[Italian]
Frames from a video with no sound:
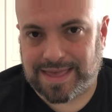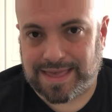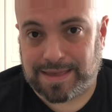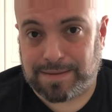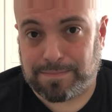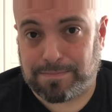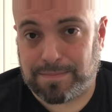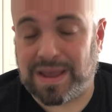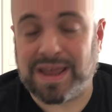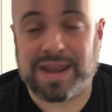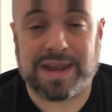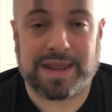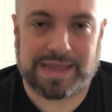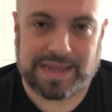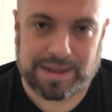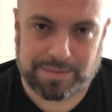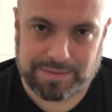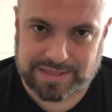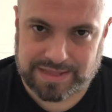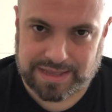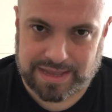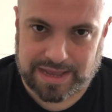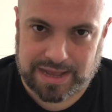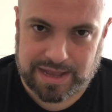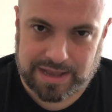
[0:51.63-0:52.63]
bene,
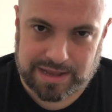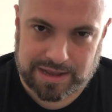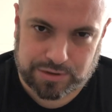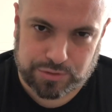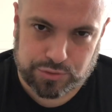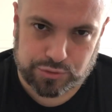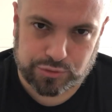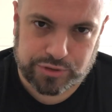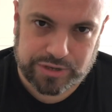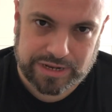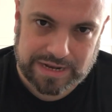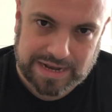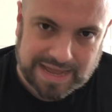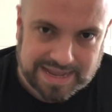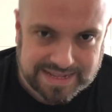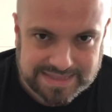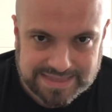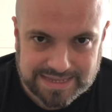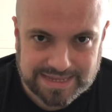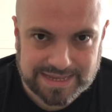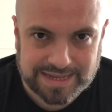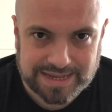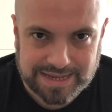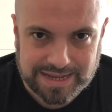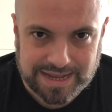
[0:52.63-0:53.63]
chiaramente
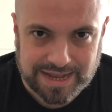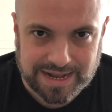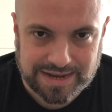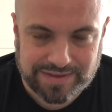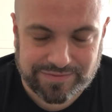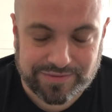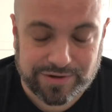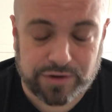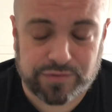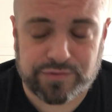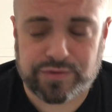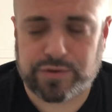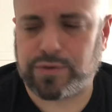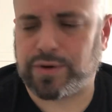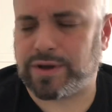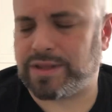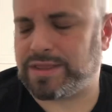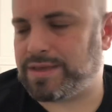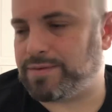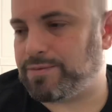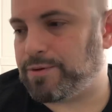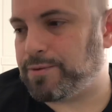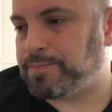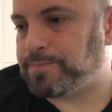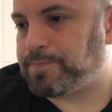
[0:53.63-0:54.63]
accoltellati a livello
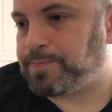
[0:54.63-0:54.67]
figurativo.